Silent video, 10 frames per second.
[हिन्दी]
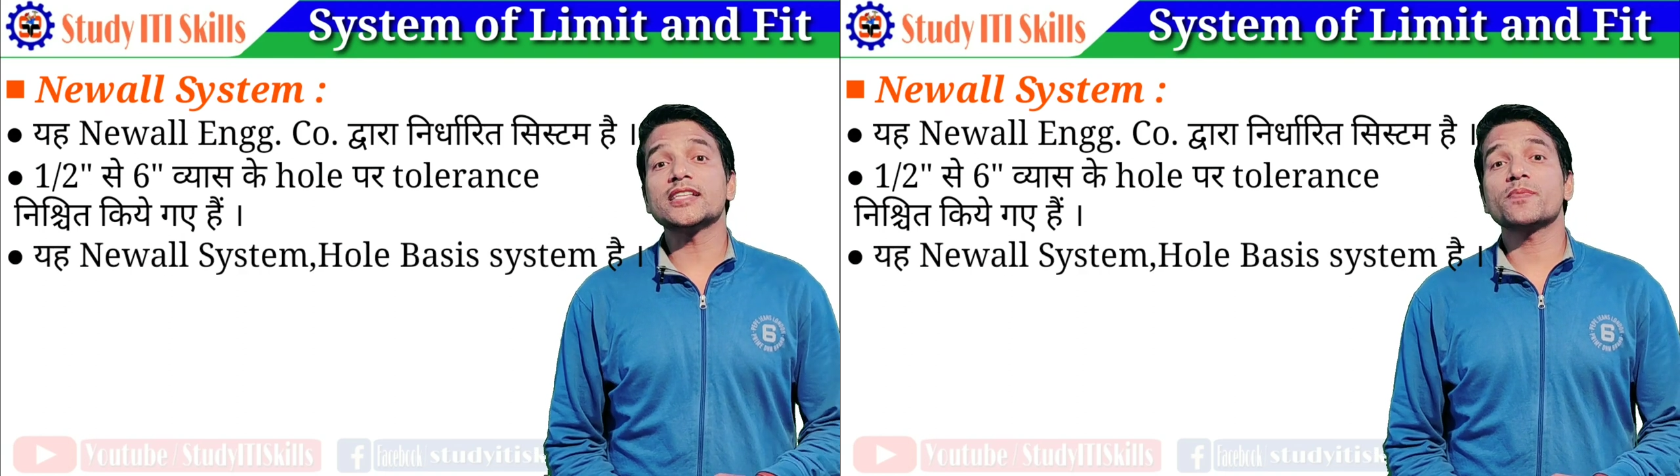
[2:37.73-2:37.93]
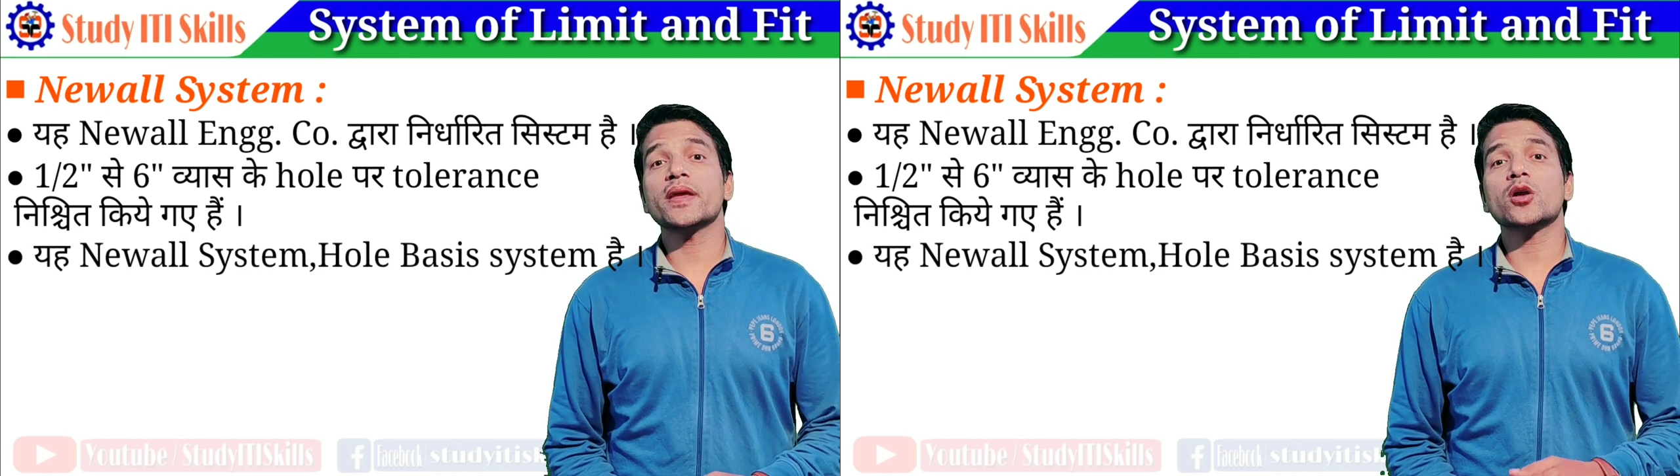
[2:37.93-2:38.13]

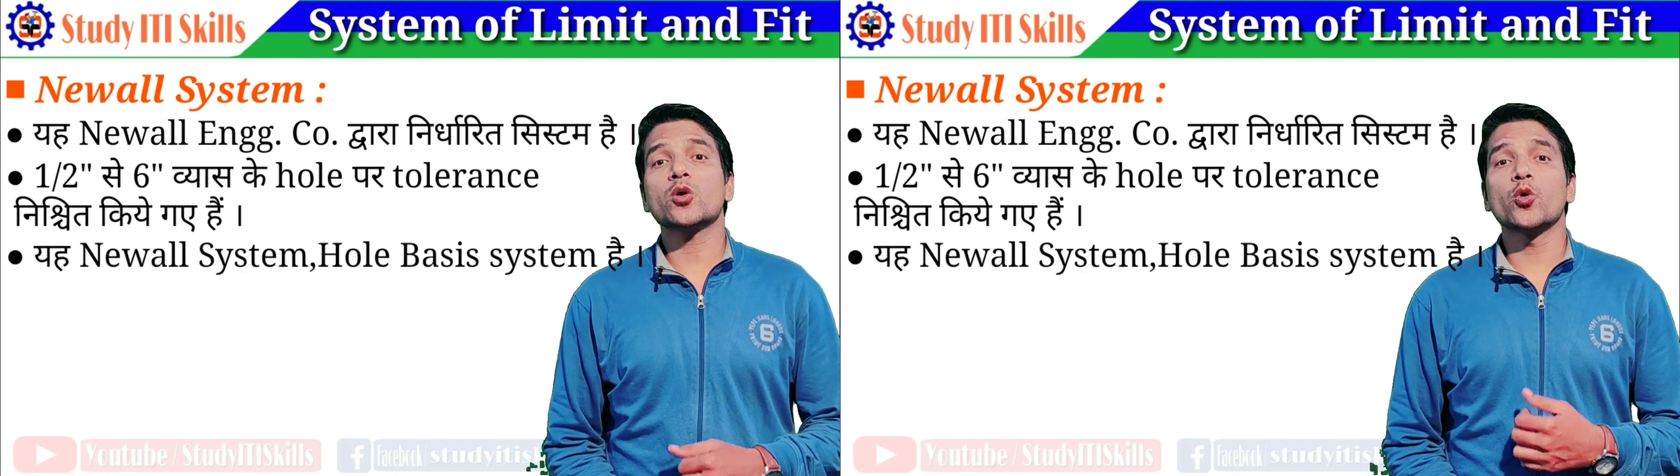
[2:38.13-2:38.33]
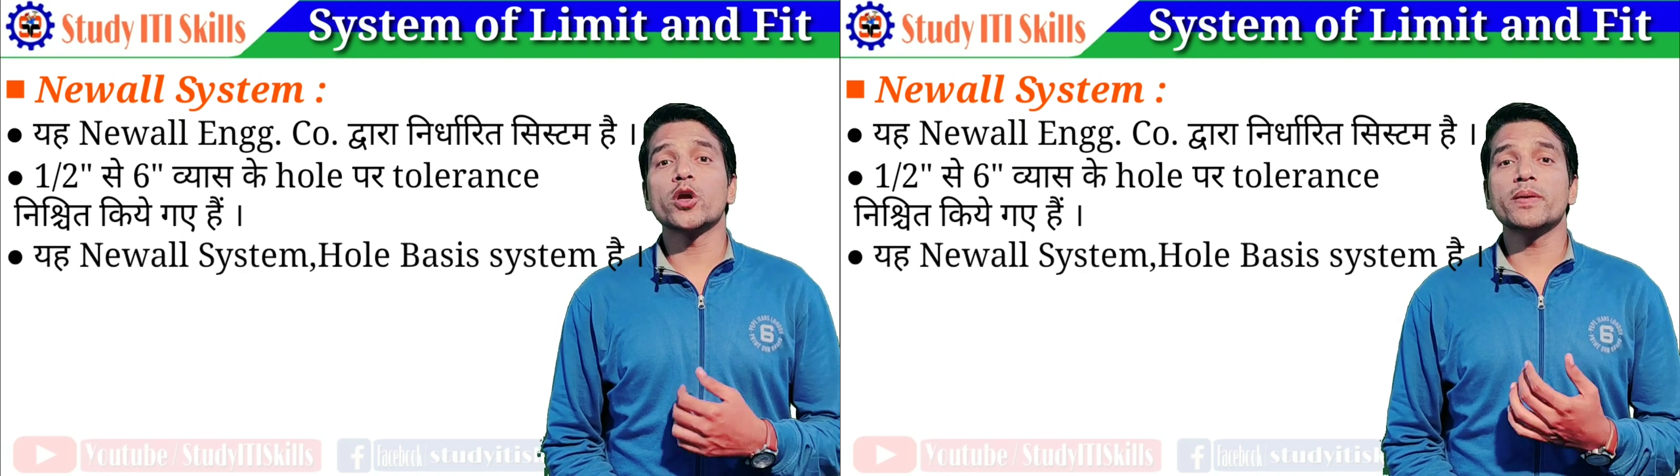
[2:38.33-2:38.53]
इसमें
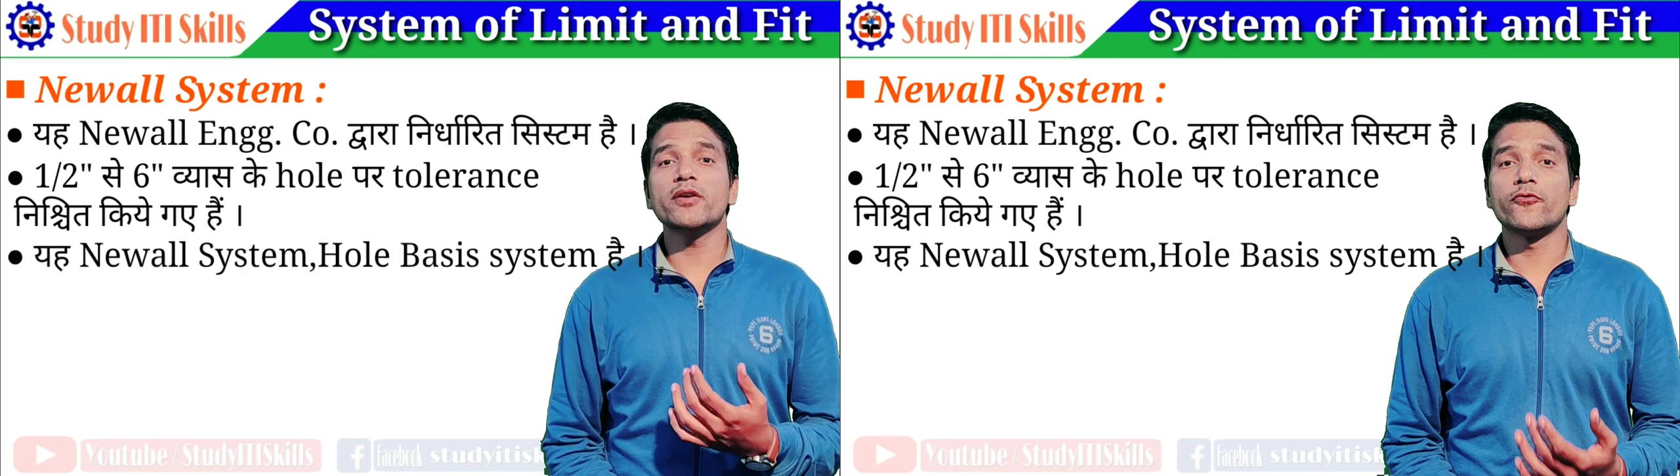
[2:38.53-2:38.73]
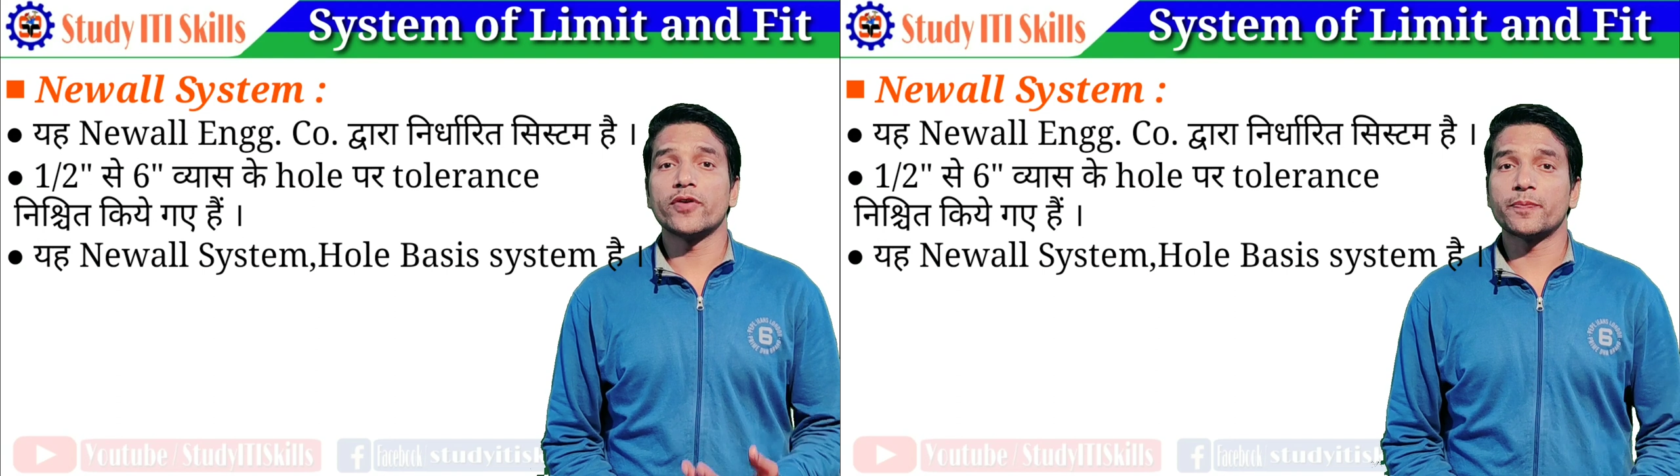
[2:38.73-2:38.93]
कोई
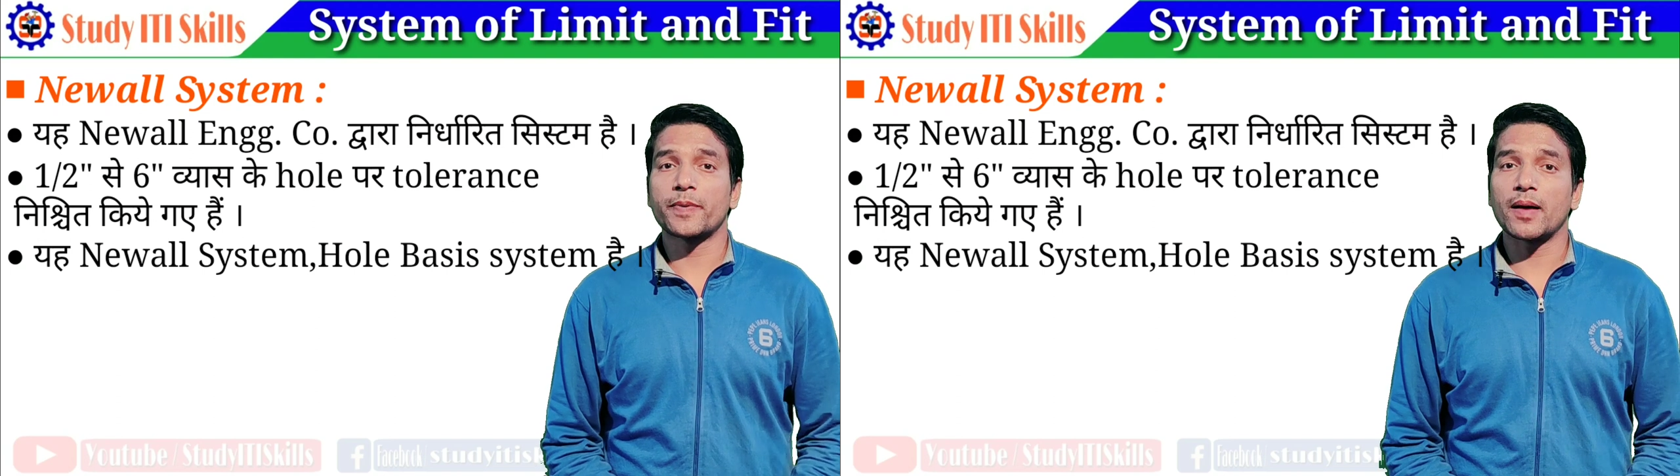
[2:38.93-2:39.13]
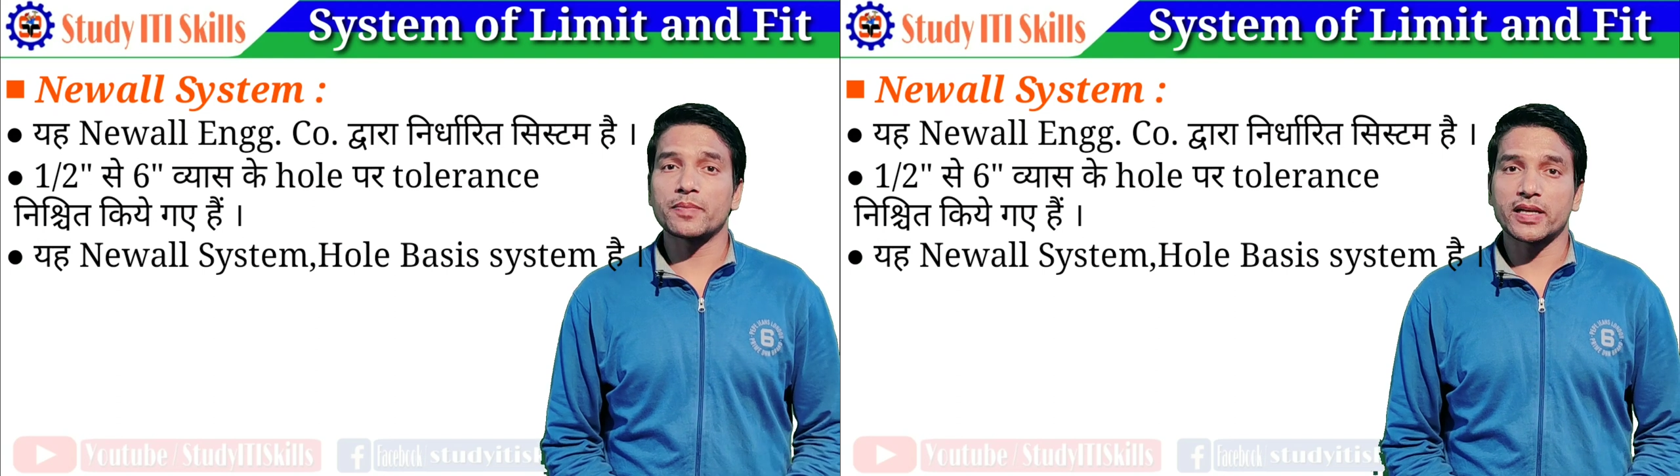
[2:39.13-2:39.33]
भी फिट
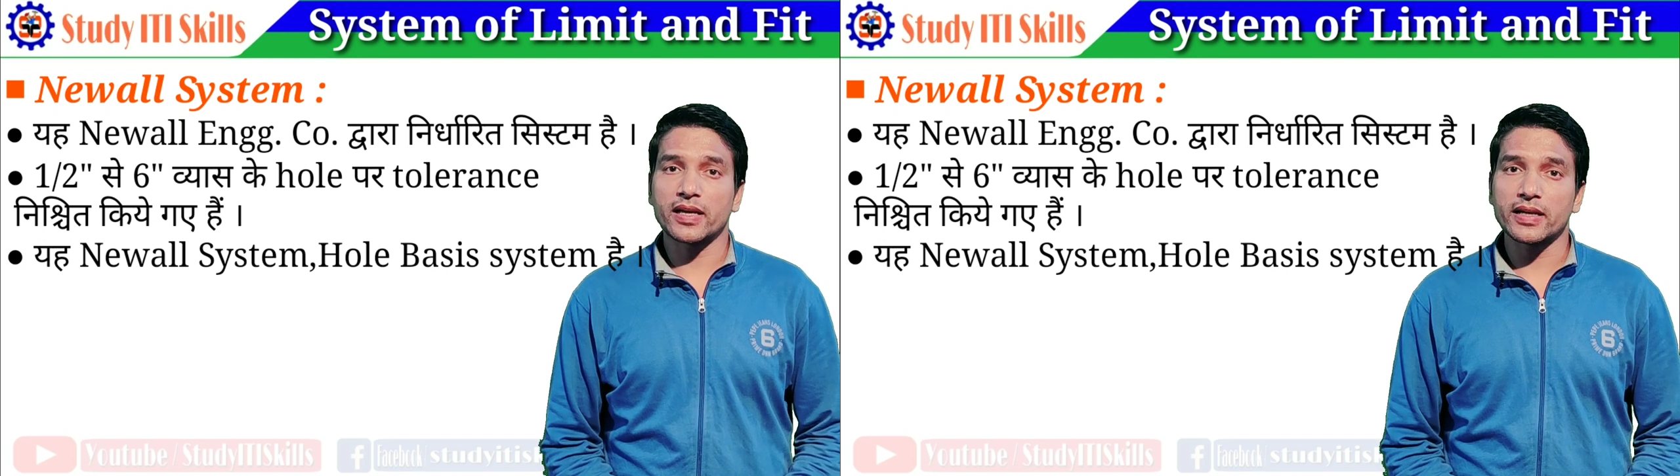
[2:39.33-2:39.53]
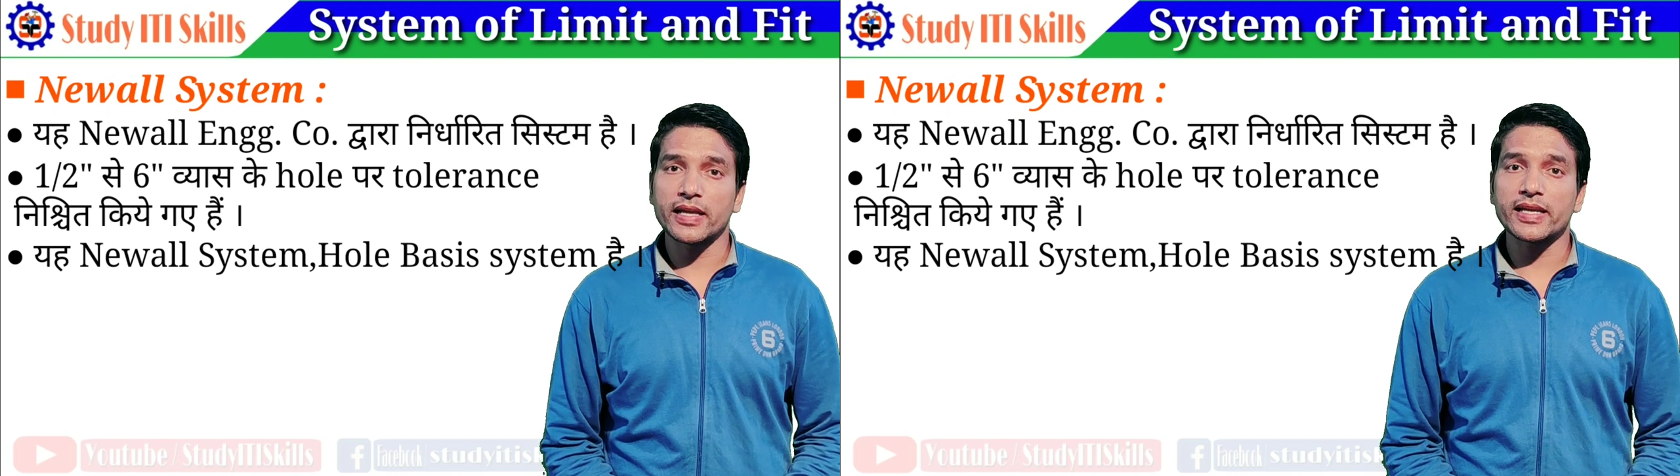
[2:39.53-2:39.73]
प्राप्त
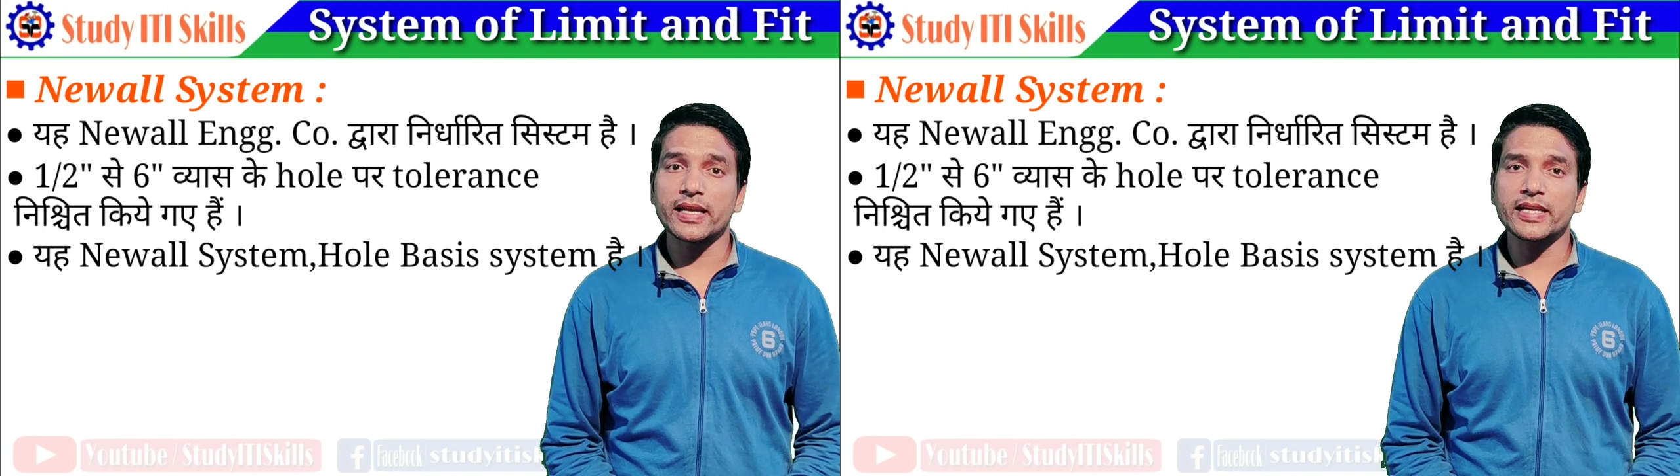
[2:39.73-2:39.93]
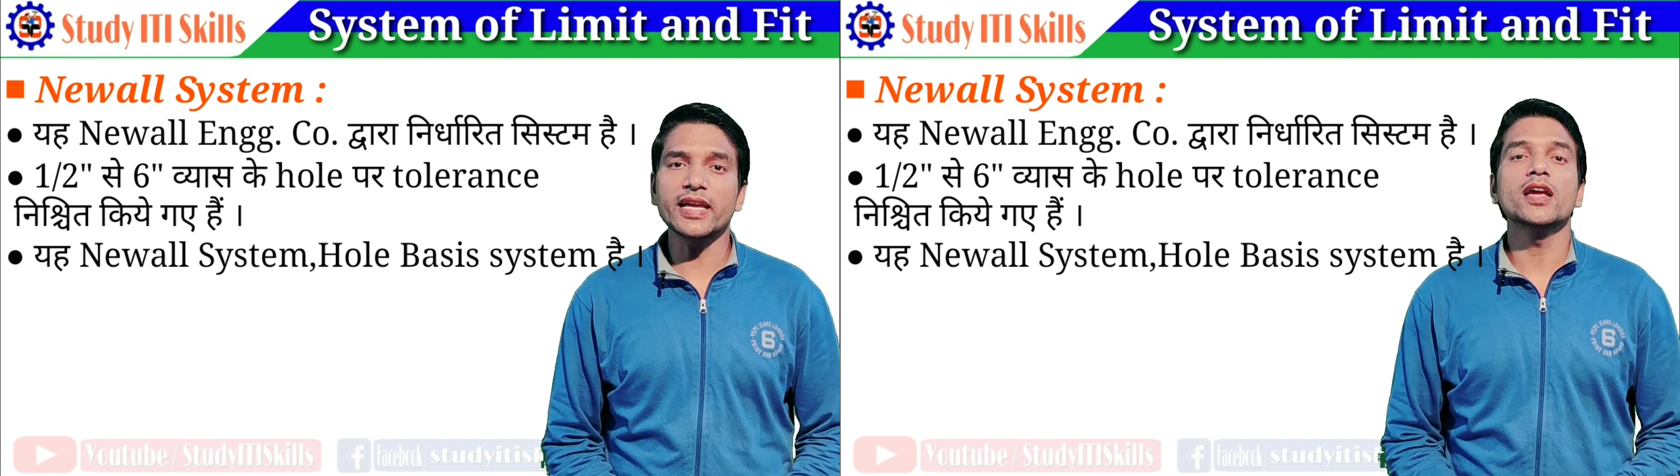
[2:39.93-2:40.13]
करने के
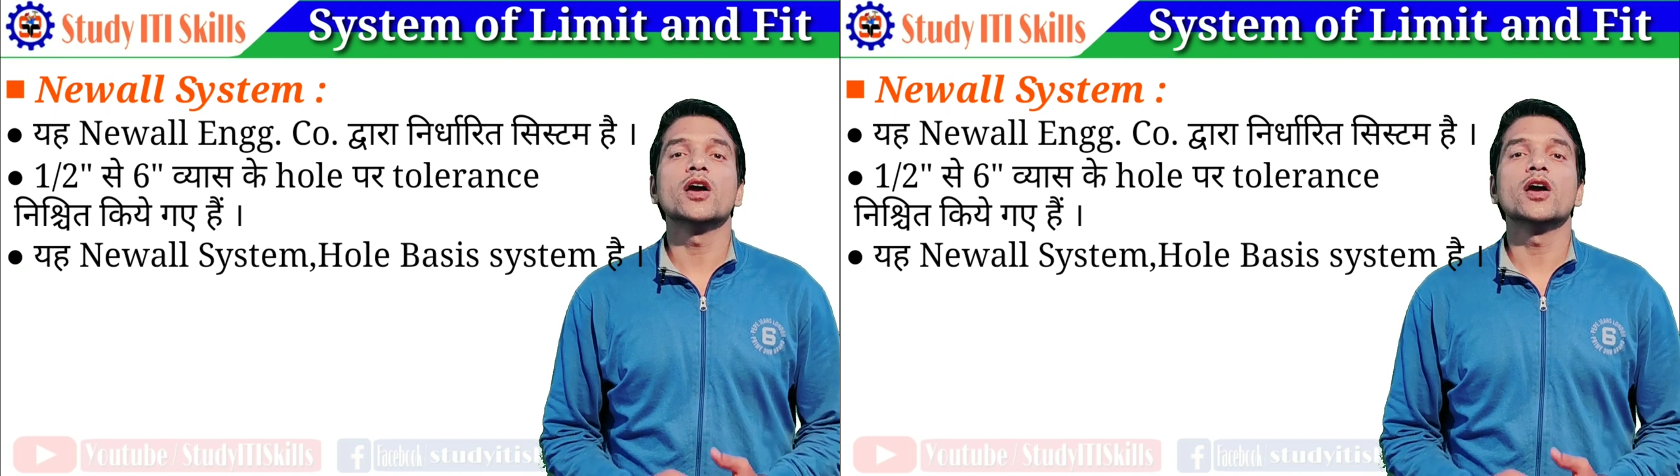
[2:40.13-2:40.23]
लिए